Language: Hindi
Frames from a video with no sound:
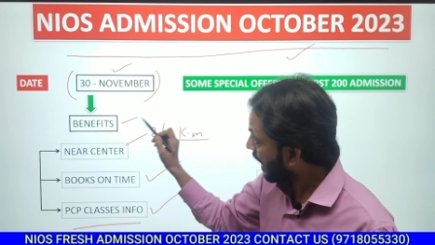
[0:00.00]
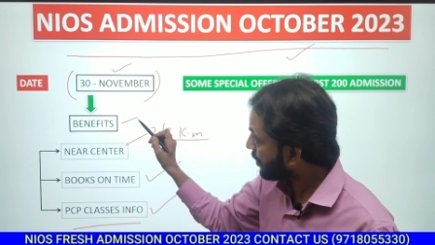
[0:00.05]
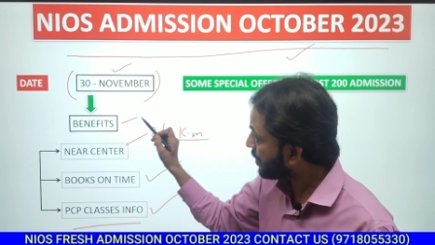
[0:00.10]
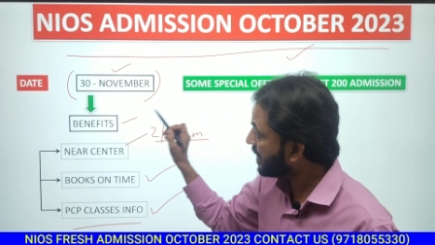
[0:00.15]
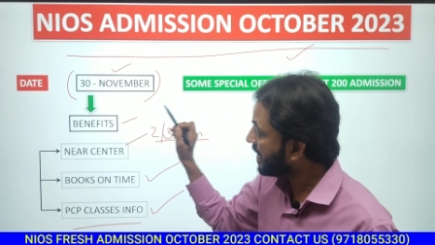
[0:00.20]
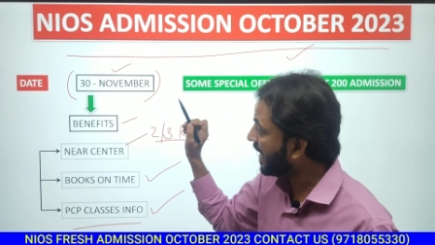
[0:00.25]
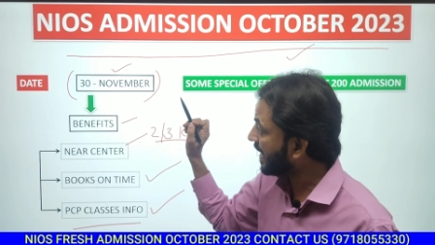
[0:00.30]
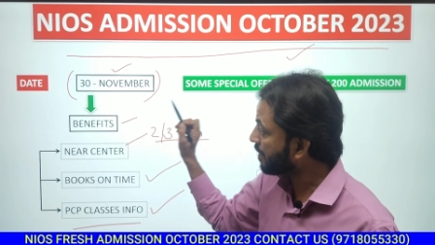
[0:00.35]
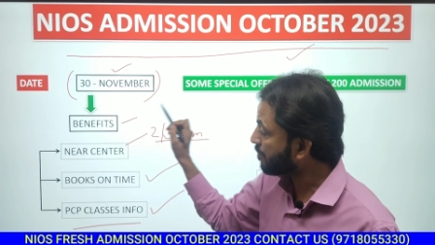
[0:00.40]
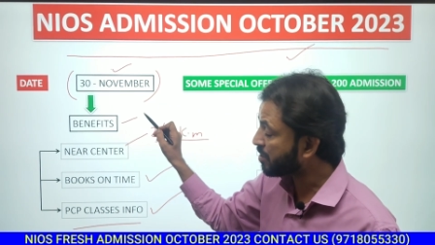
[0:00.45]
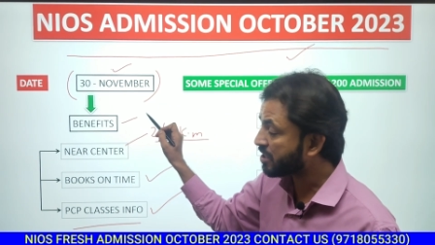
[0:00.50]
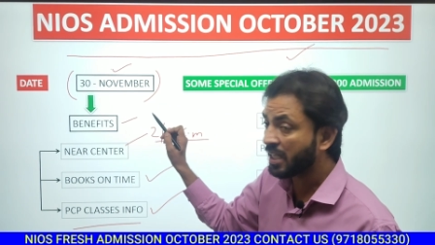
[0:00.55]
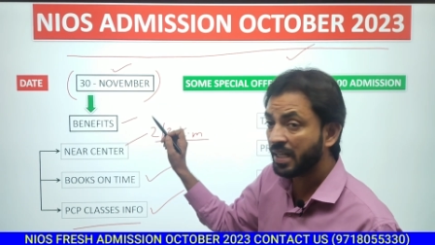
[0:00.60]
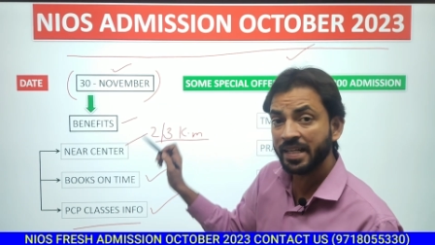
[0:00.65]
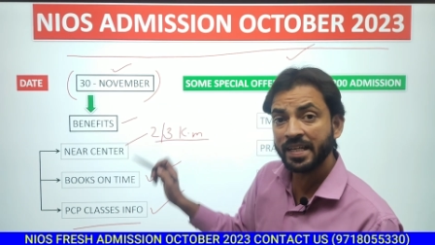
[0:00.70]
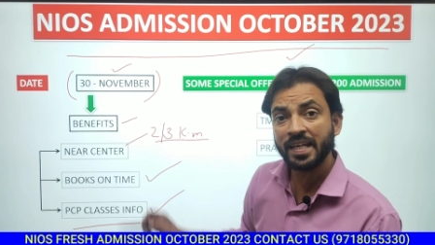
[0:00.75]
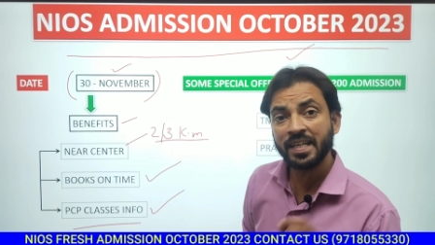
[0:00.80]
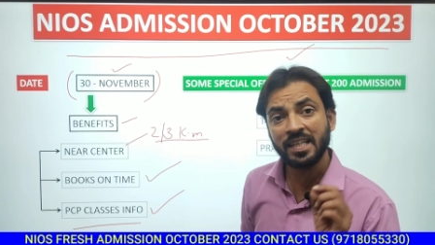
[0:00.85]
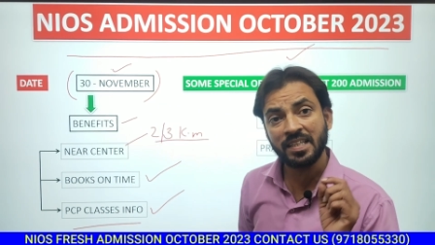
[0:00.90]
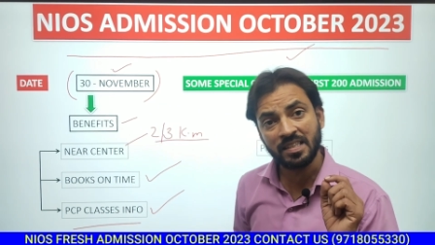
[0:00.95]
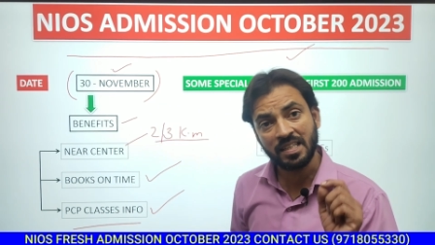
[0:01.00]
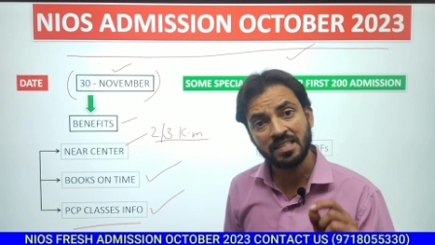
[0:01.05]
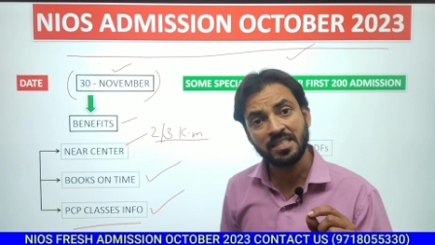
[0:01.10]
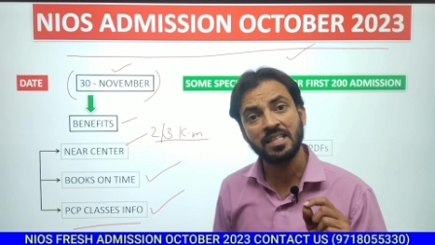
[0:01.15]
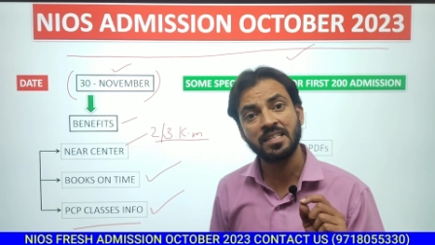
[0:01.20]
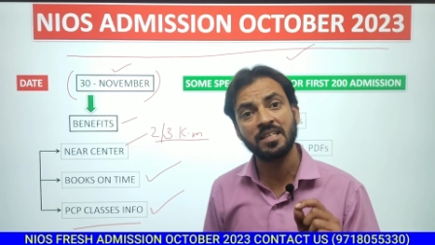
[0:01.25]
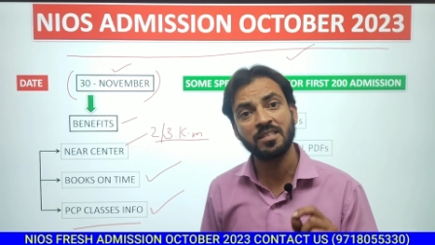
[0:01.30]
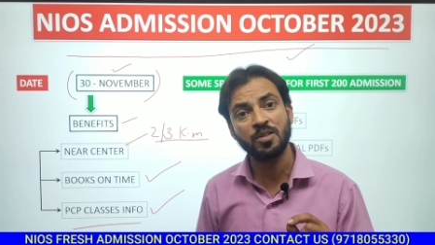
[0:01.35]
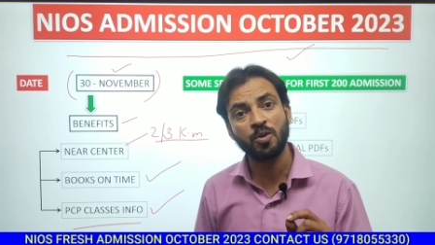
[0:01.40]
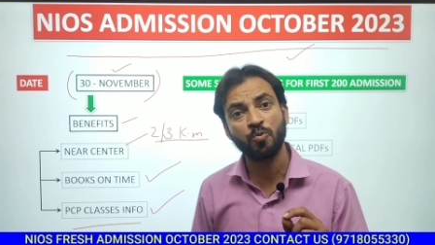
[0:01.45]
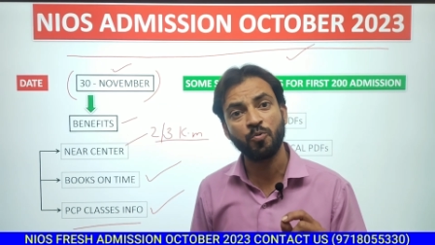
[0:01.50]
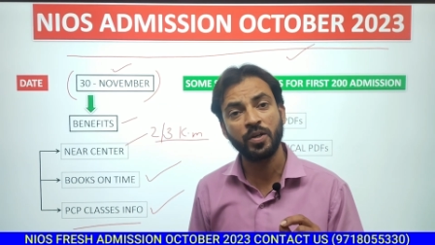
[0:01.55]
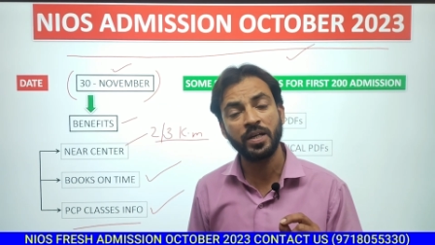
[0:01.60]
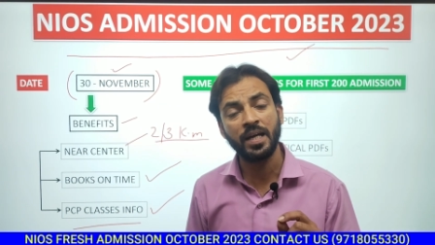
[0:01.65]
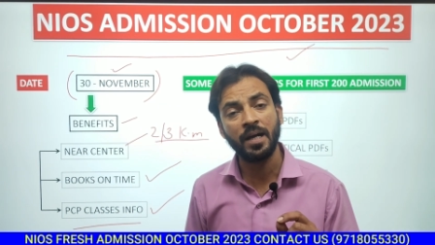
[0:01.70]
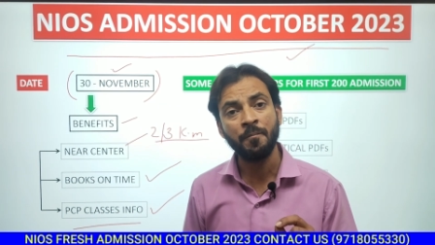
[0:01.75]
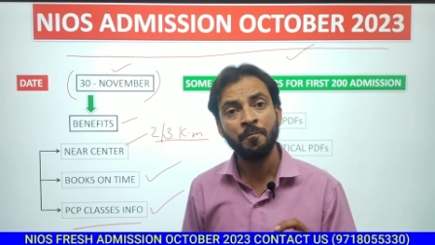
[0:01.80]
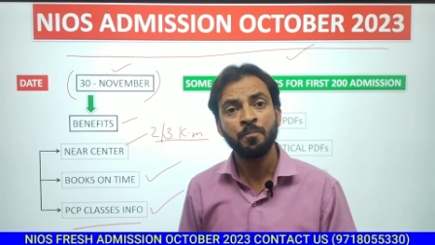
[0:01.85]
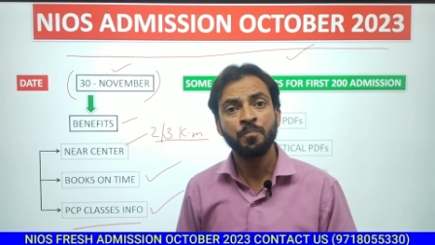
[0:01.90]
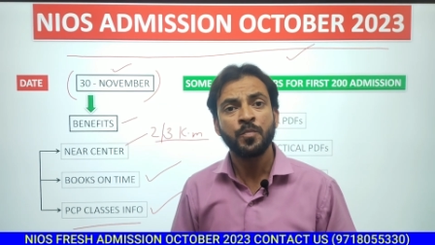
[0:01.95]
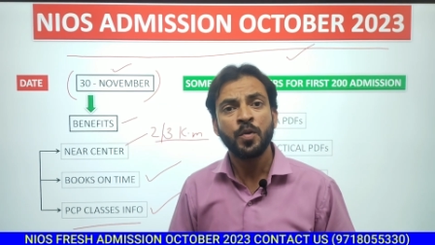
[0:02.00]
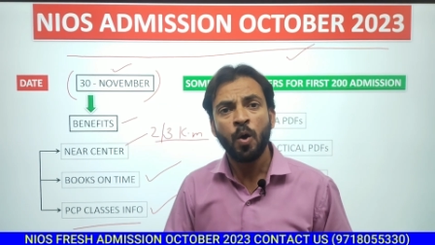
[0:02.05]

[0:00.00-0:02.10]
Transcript: अभी एडमिशन लेना कितना ज्यादा जरूरी है